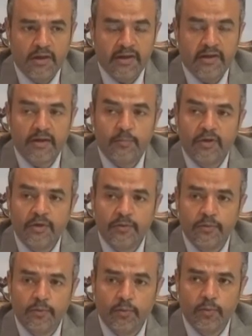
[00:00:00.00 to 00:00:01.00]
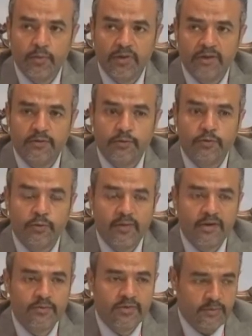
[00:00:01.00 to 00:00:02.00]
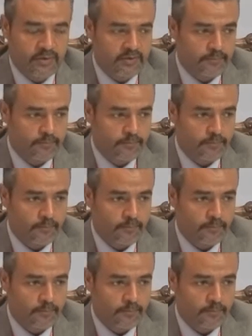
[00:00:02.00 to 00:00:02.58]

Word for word: لكن الباراث كان 370